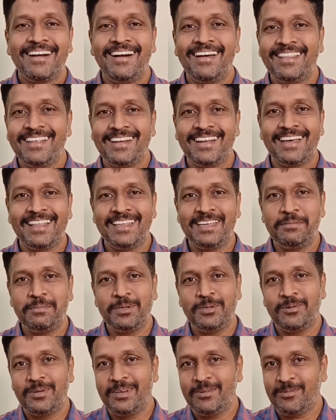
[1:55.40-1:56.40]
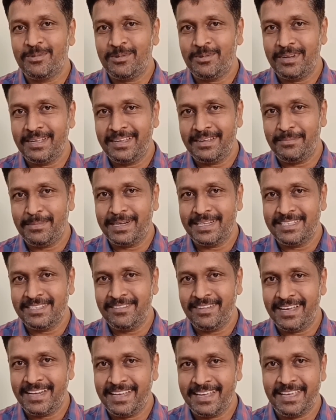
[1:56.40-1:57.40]
காதல் கதை அப்படின்னே உங்களுடைய மனசு
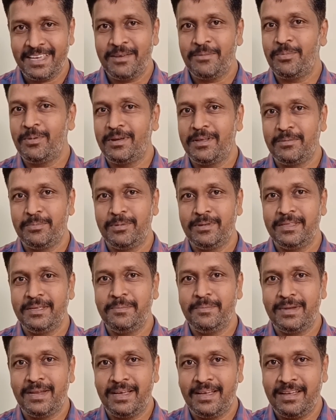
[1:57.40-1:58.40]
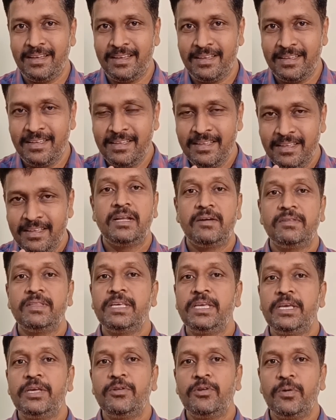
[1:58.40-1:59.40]
வேறு எங்கேயோ போயிருப்பது நான் நான்
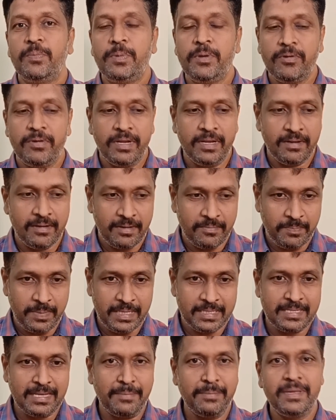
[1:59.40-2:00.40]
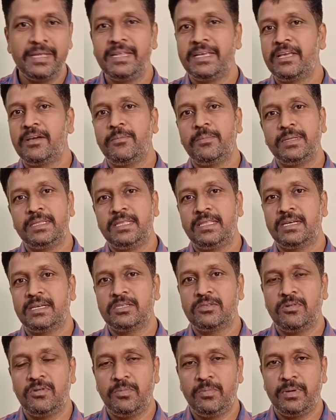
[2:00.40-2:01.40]
வந்து யூரோப் யூனியன் ப்ளஸ் அமெரிக்காவை பற்றி
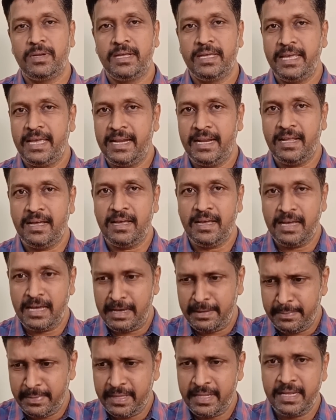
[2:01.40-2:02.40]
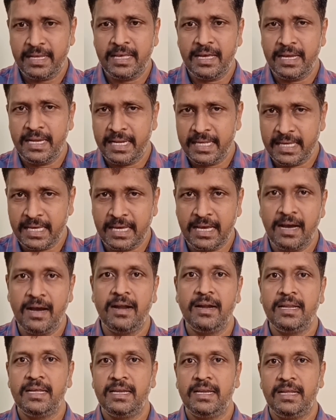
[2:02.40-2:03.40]
தாங்க சொல்ல போகிறேன் ஏன்னா அமெரிக்கா இன்றைக்கி
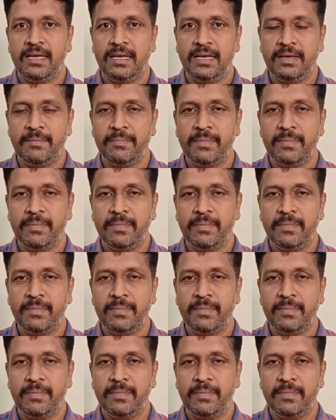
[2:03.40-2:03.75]
காலையில்